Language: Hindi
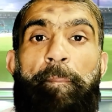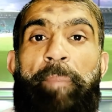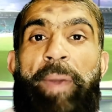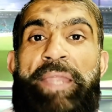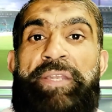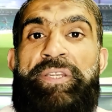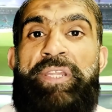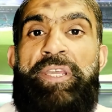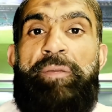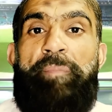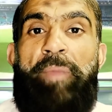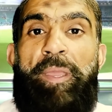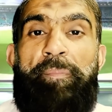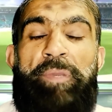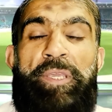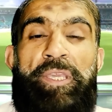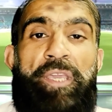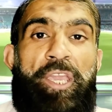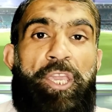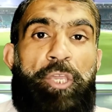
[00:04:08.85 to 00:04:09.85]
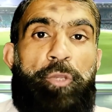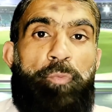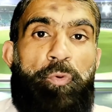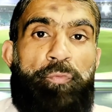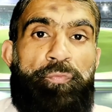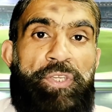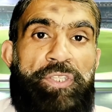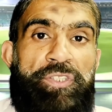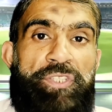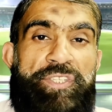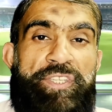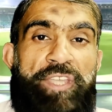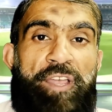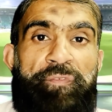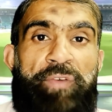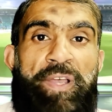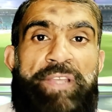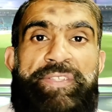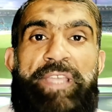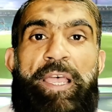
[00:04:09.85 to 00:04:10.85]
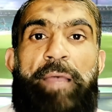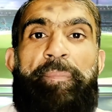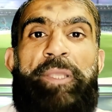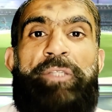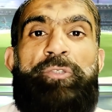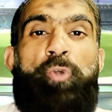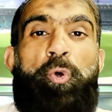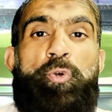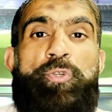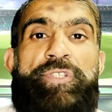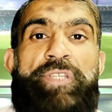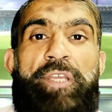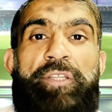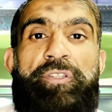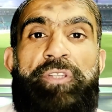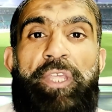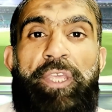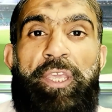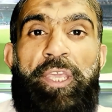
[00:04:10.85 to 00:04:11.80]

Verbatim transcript: बैटिंग में भी एक मुफीद इजाफा साबित हो सकते